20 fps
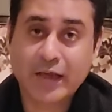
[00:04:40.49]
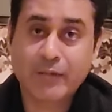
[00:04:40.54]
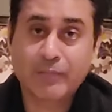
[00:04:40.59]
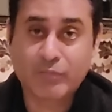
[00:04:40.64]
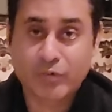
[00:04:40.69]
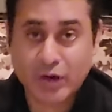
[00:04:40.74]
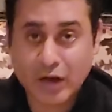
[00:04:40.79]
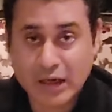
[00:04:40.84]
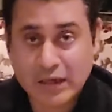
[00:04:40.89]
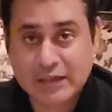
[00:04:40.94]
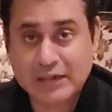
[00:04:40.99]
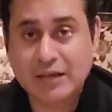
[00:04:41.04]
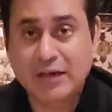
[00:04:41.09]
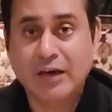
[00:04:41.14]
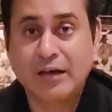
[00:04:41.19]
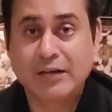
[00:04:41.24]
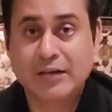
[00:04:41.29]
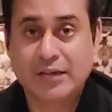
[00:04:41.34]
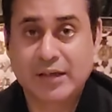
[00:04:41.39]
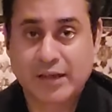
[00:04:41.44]
इमरान
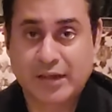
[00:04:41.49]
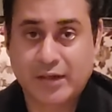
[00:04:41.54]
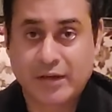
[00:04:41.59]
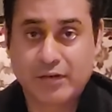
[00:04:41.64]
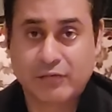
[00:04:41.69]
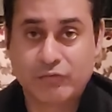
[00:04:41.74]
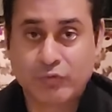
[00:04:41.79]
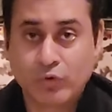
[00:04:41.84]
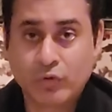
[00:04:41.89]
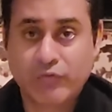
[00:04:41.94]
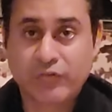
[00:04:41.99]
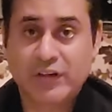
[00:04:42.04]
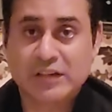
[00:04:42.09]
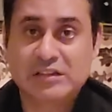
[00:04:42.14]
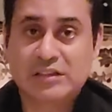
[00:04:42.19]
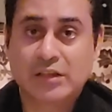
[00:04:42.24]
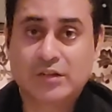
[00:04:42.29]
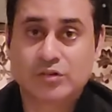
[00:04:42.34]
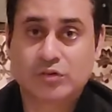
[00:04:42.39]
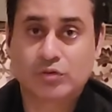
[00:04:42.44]
खान के वो
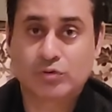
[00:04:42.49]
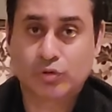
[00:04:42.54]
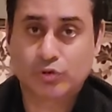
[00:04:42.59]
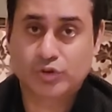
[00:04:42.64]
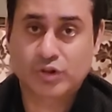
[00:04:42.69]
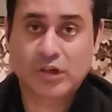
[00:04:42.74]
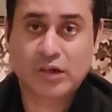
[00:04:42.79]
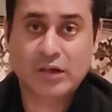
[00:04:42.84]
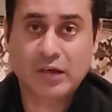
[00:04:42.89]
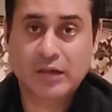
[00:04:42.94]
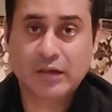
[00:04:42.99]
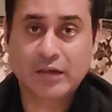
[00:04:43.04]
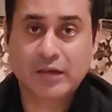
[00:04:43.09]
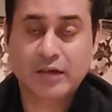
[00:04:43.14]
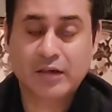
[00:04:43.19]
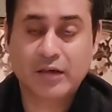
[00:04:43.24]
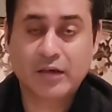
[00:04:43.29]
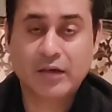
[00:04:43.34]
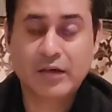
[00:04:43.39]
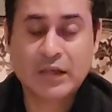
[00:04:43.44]
फैसला जो तोशा खाना
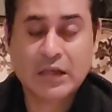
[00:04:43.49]
का